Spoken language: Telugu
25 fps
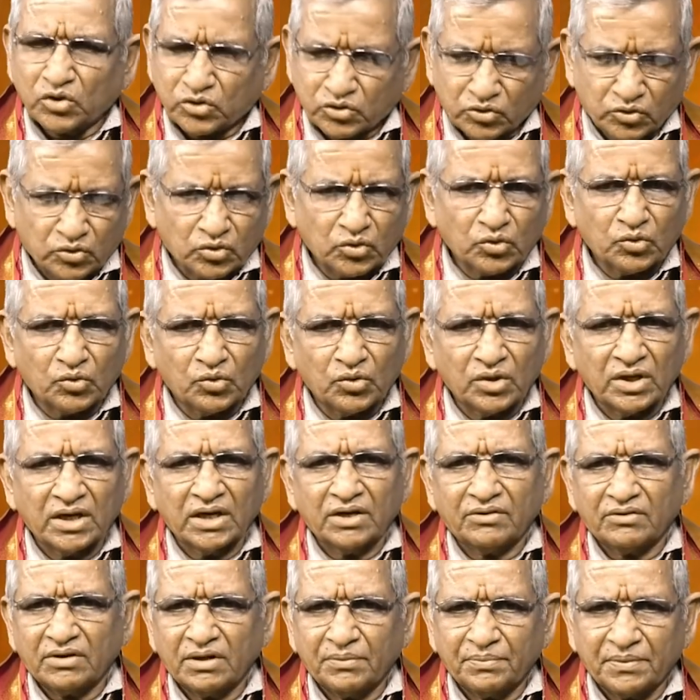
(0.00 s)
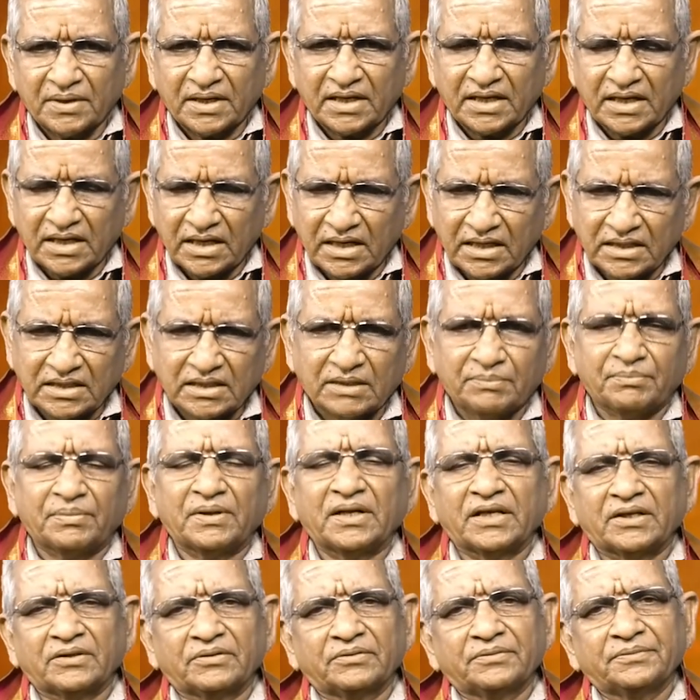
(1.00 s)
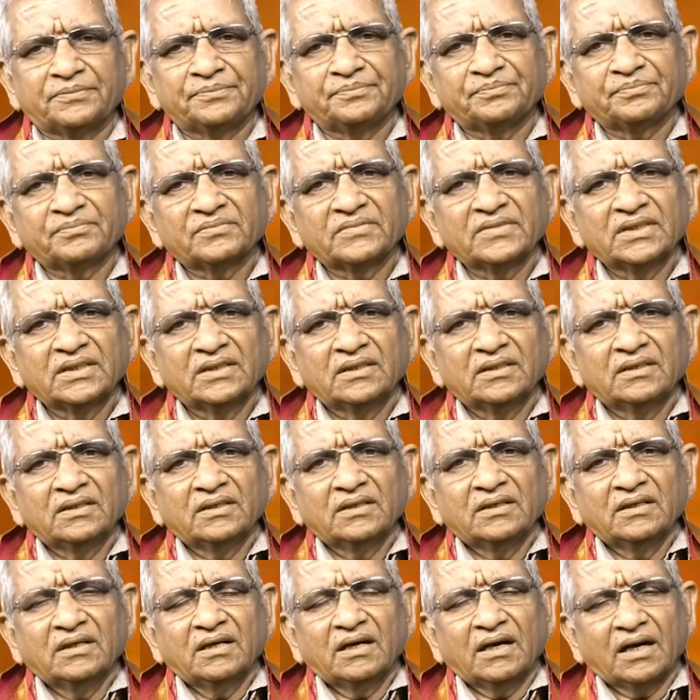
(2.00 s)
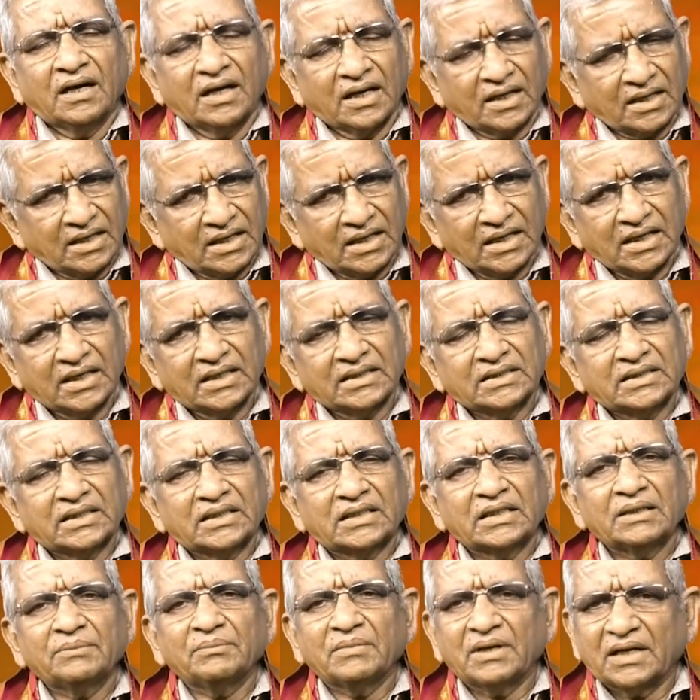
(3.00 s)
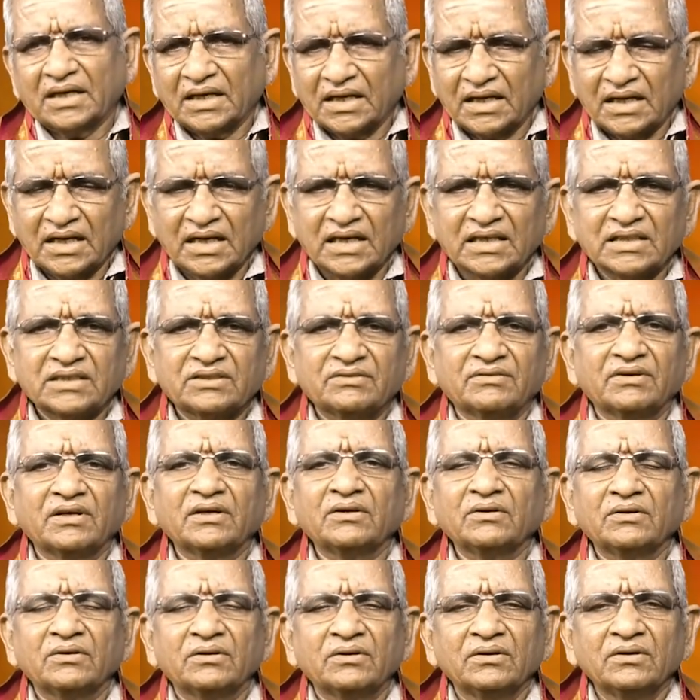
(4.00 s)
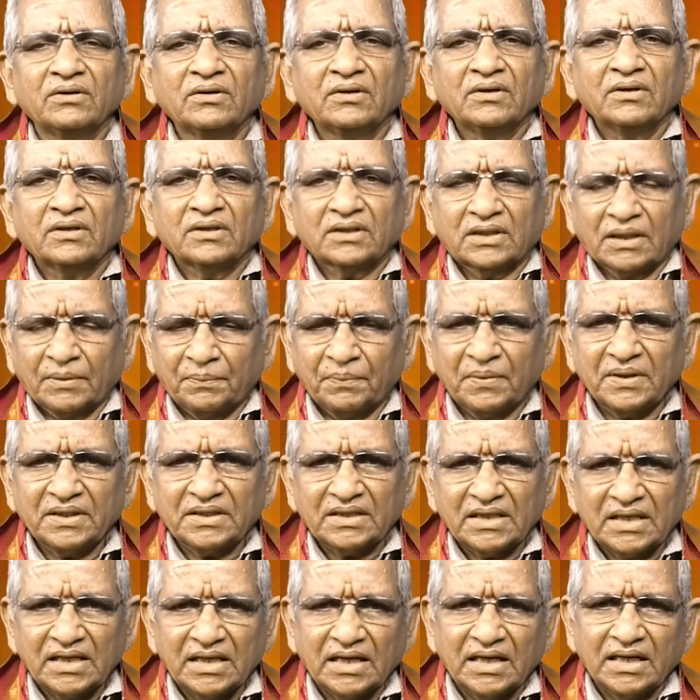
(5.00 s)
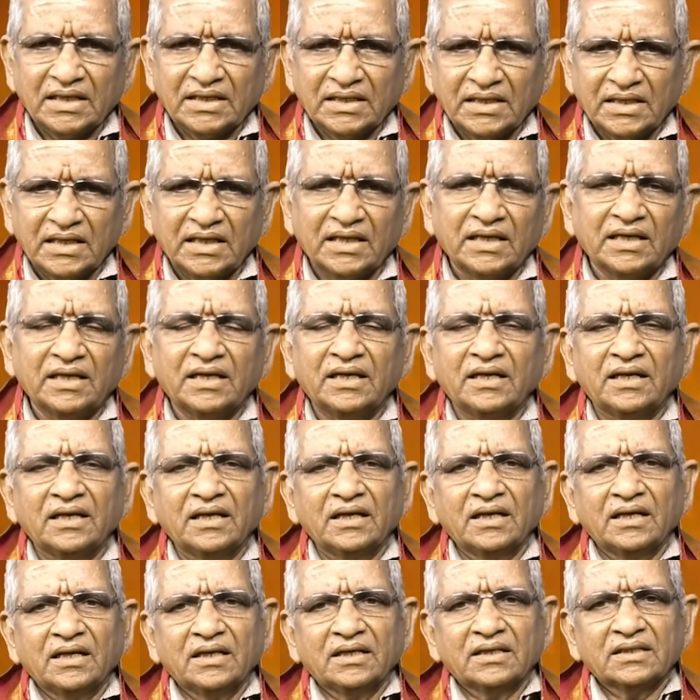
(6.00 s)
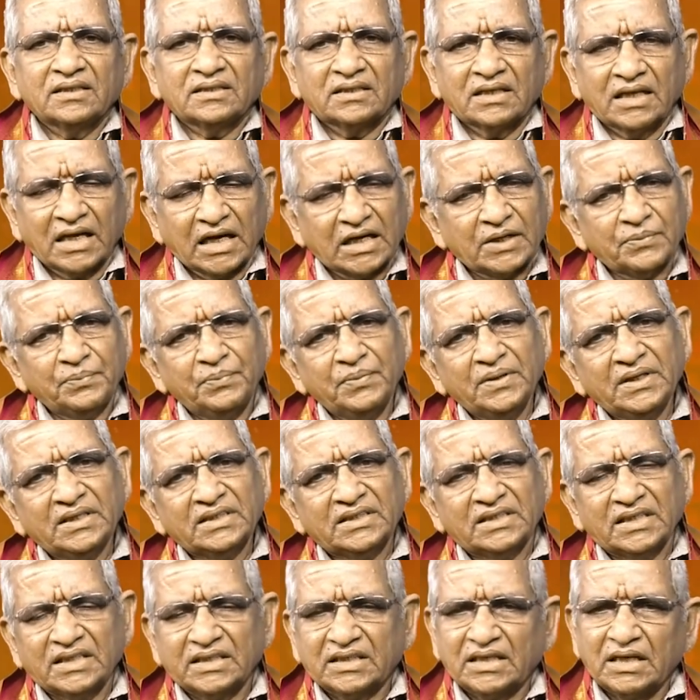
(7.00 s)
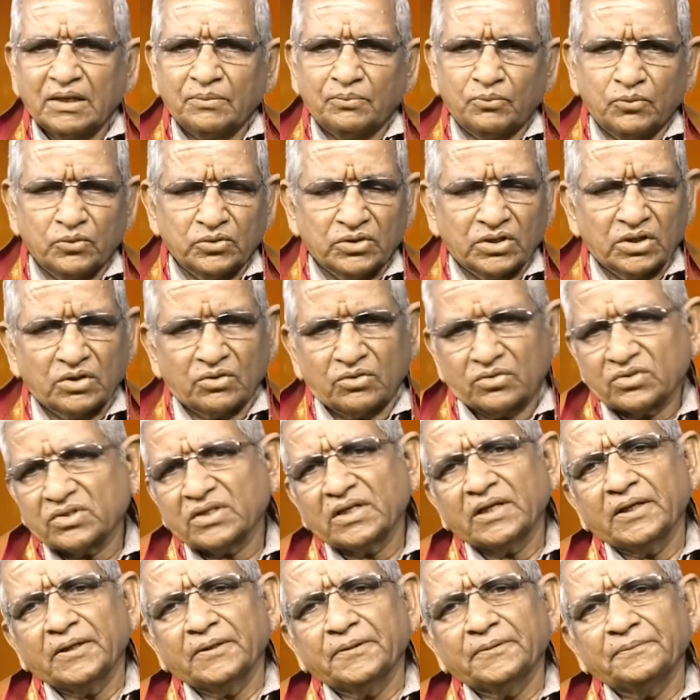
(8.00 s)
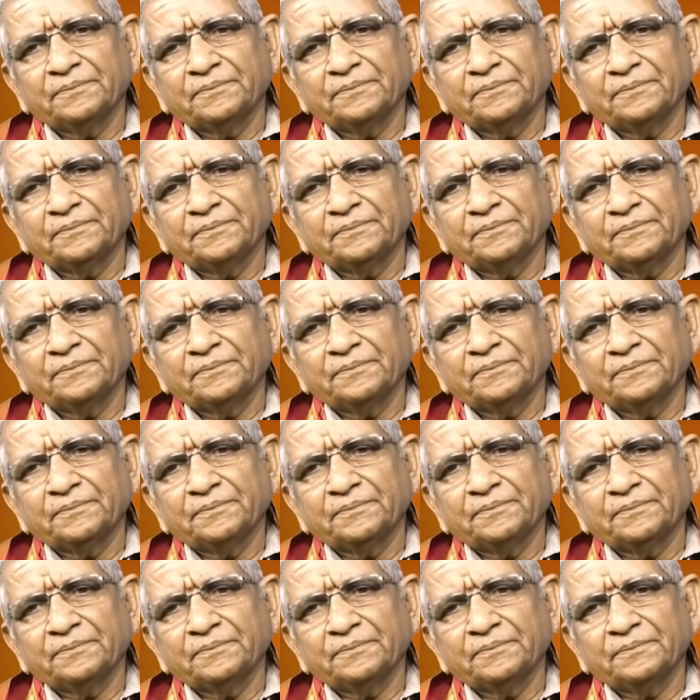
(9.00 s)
ఖర్చుతో కూడినటువంటి ప్రక్రియలను చెప్పలేదు ఆ కారణం చేత మకర రాశి వారు తప్పనిసరిగా ఈ లక్ష్మీ సీతా పూజ రోజున